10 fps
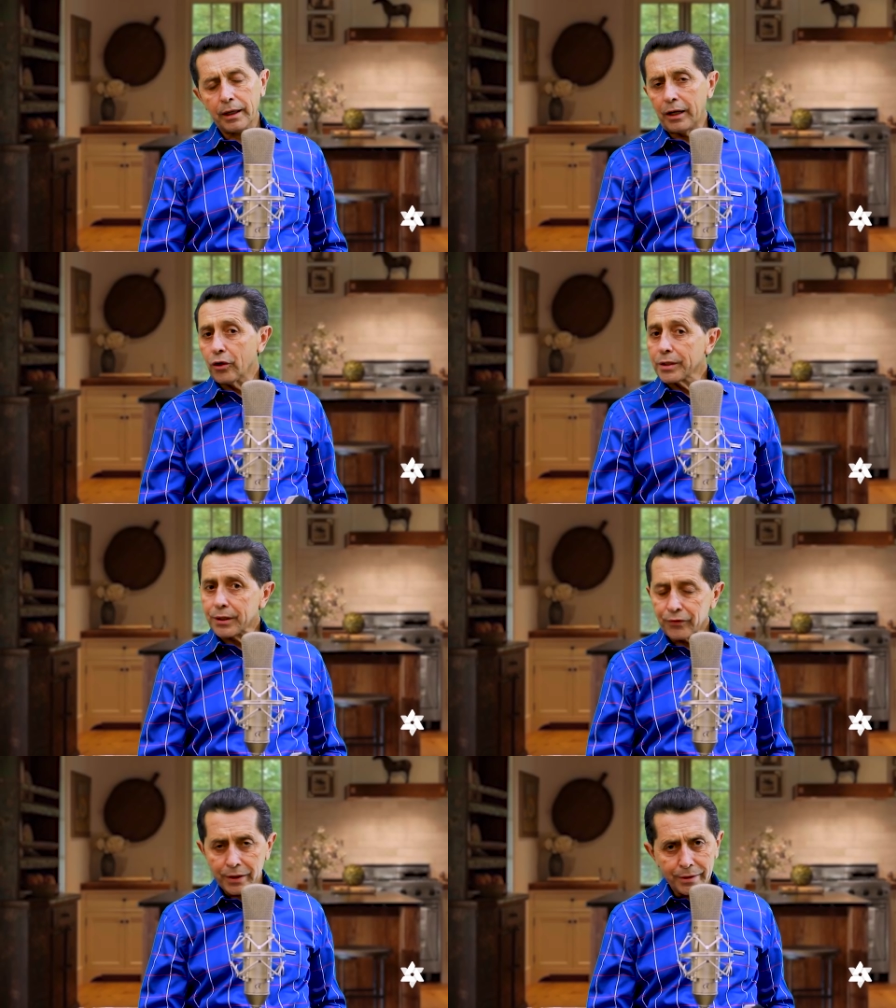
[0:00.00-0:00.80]
A
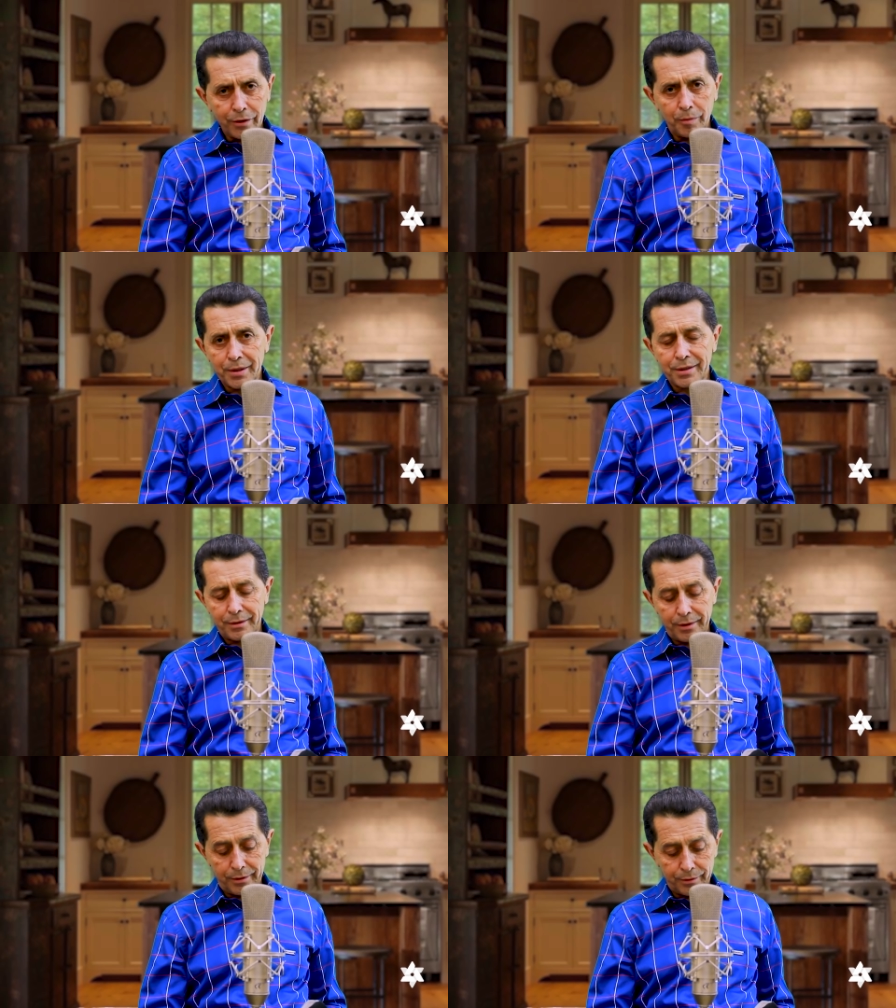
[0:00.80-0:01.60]
nossa vida é um
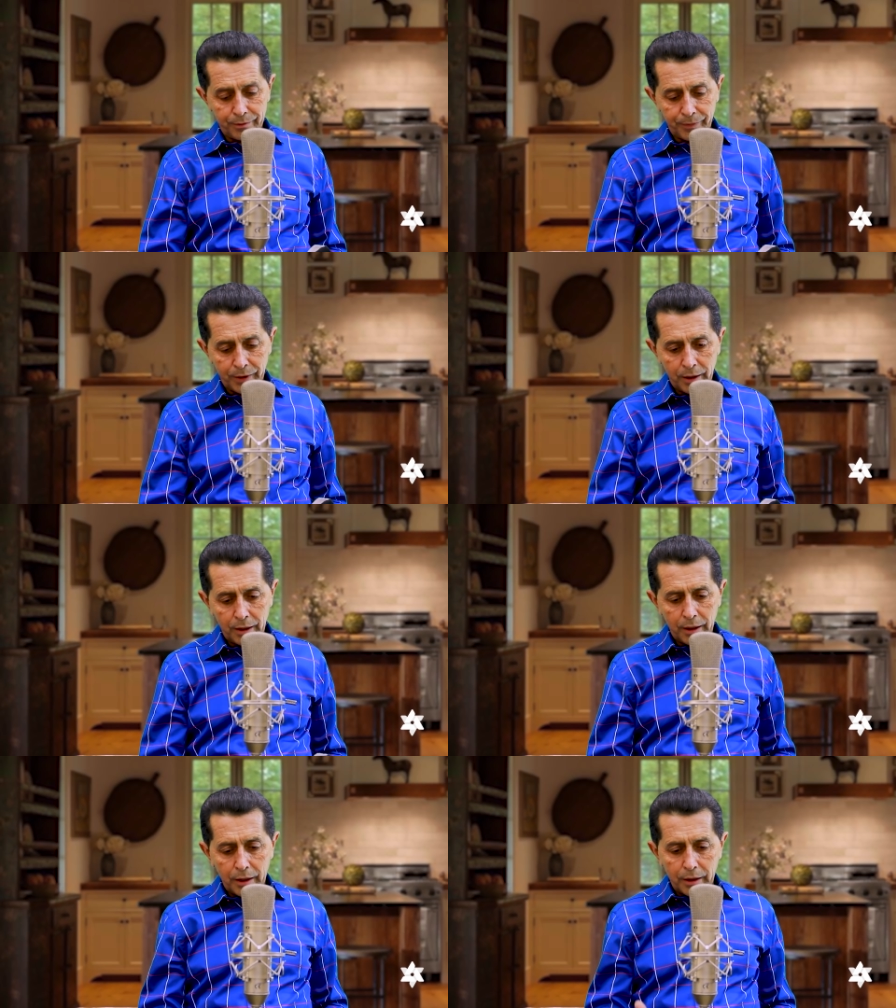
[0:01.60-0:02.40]
mistério.
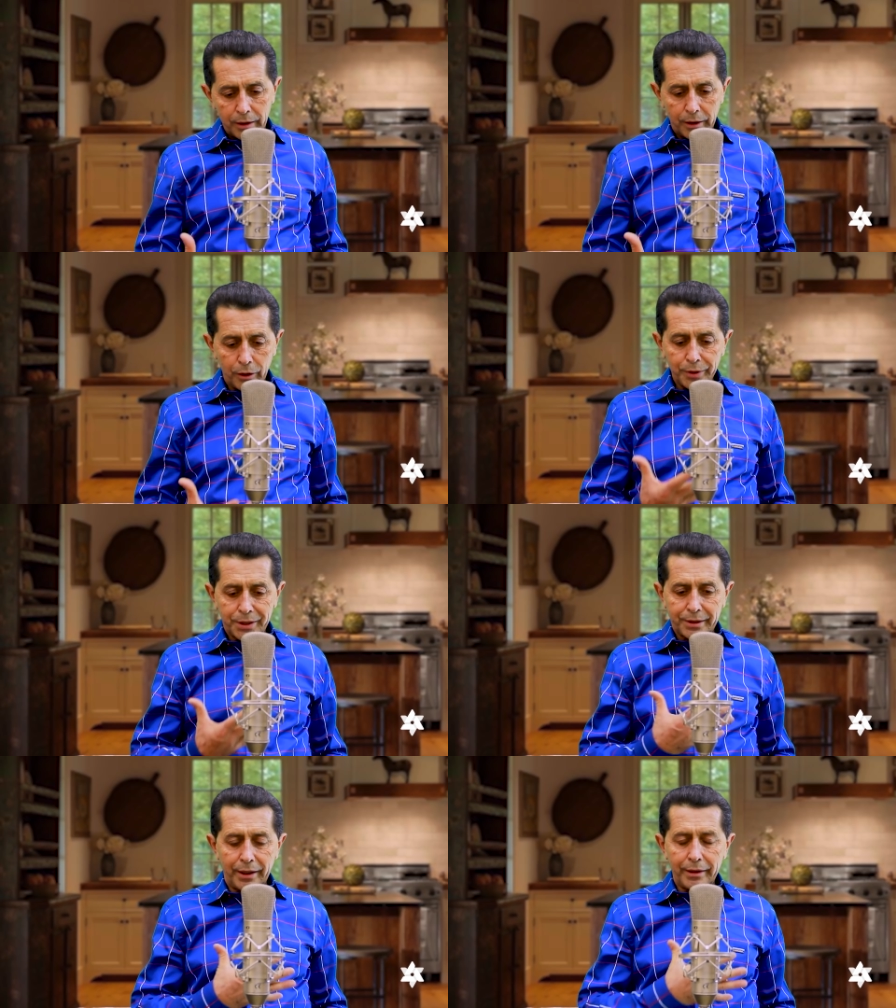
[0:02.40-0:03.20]
Eu
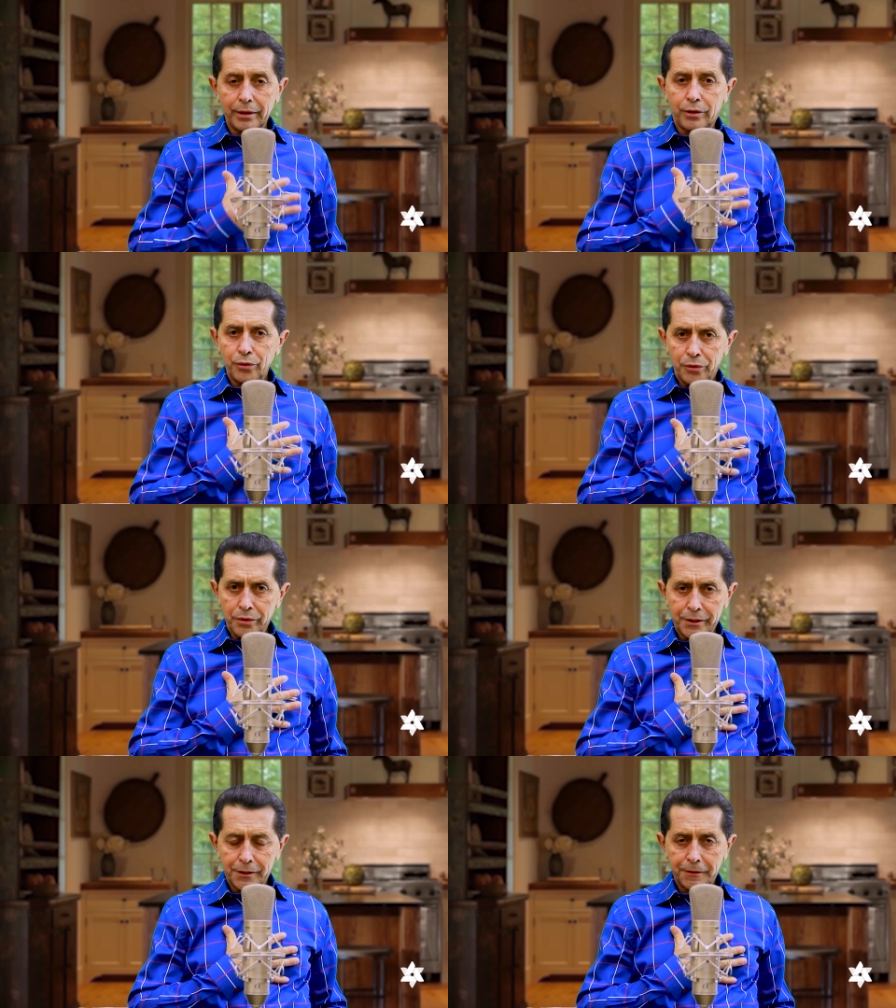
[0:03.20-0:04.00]
estar aqui
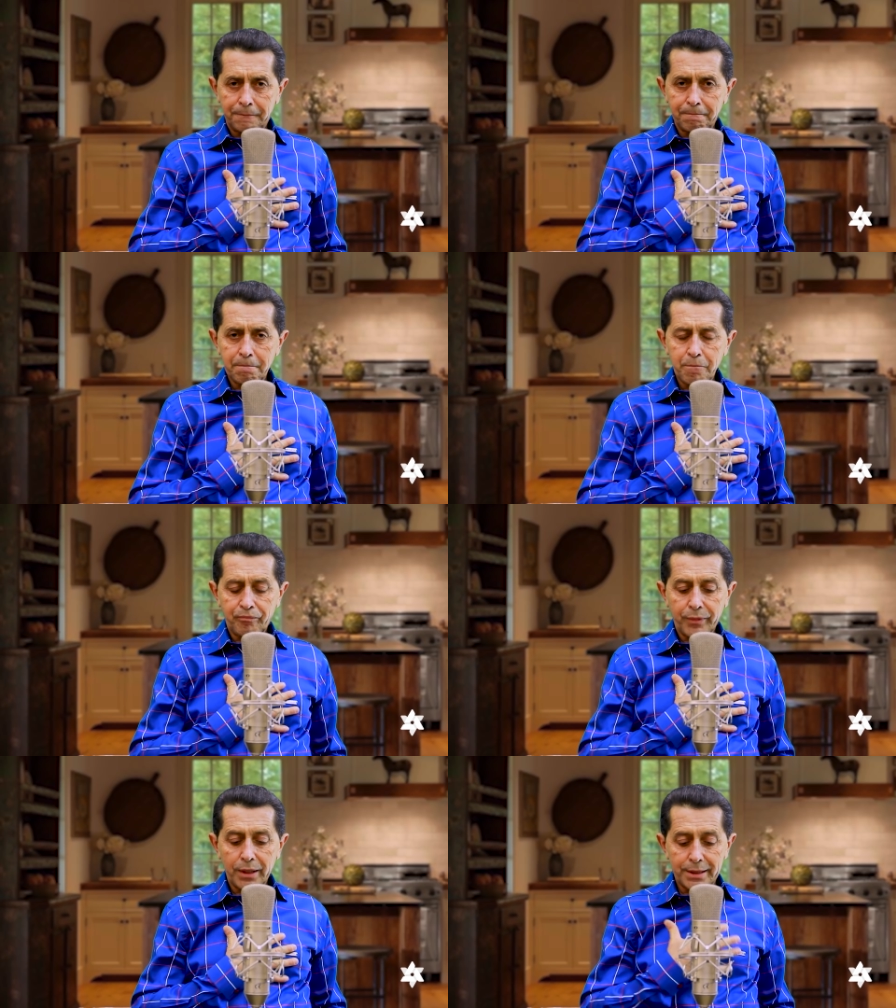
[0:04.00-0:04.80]
hoje,
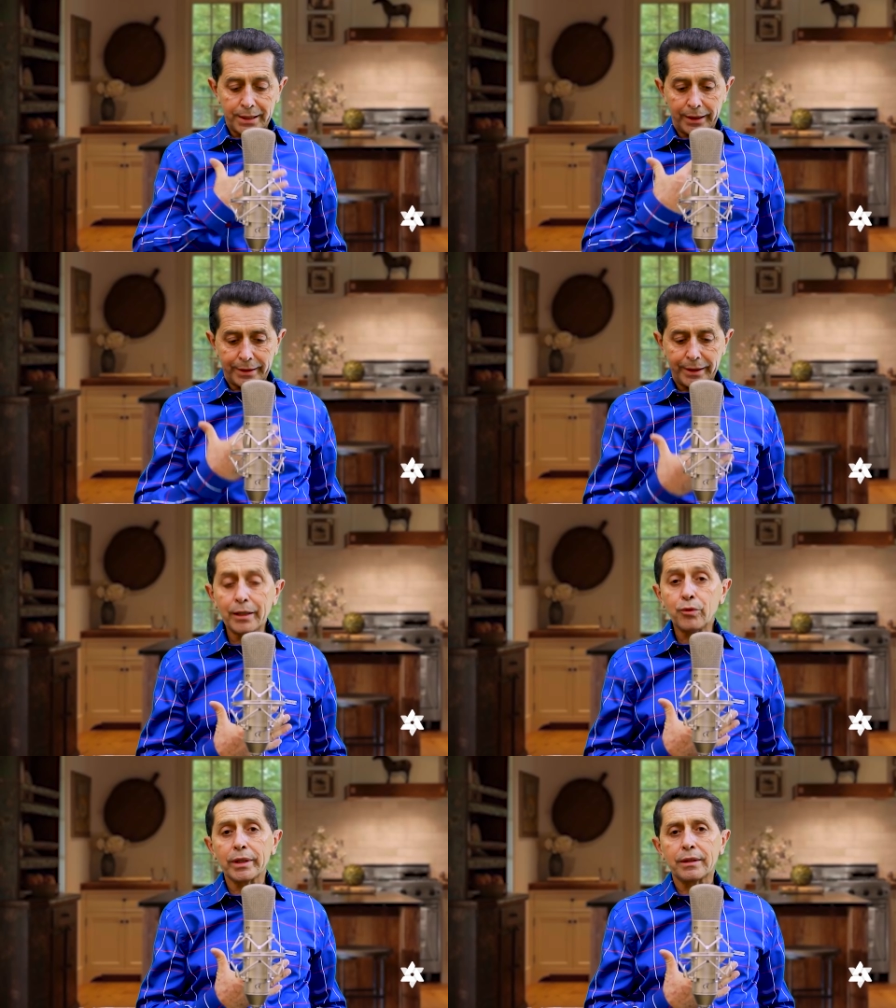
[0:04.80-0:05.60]

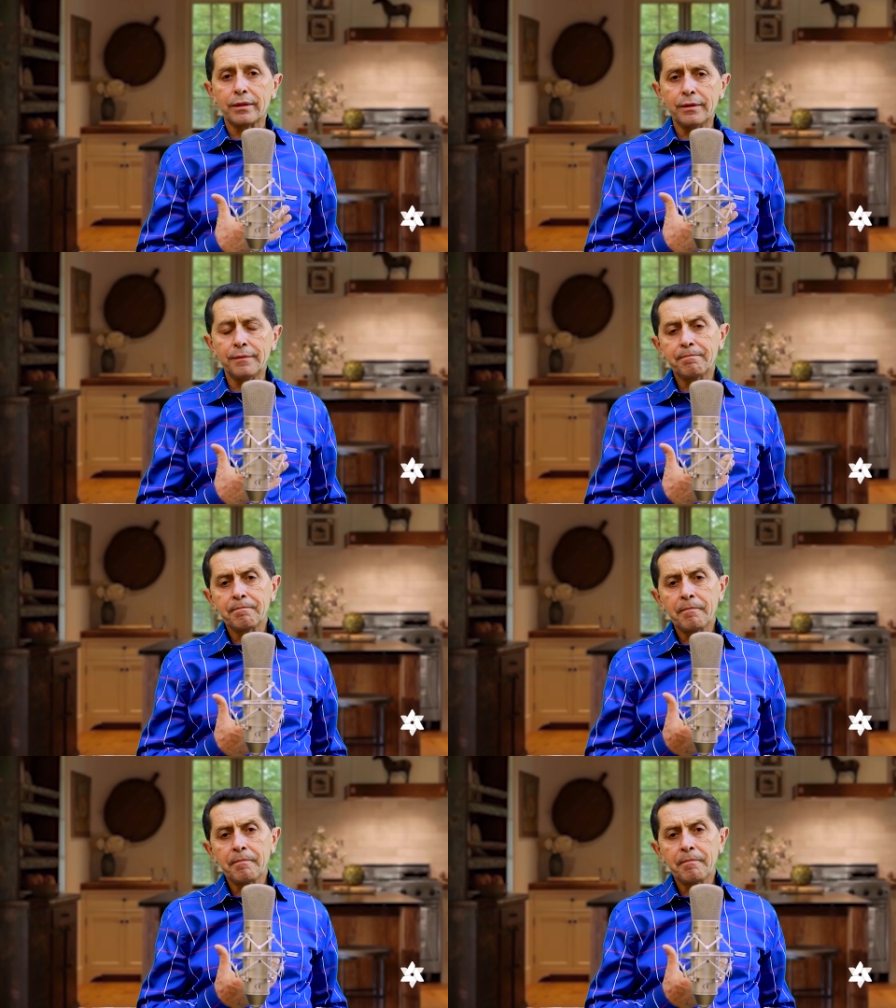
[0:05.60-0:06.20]
sentado aqui,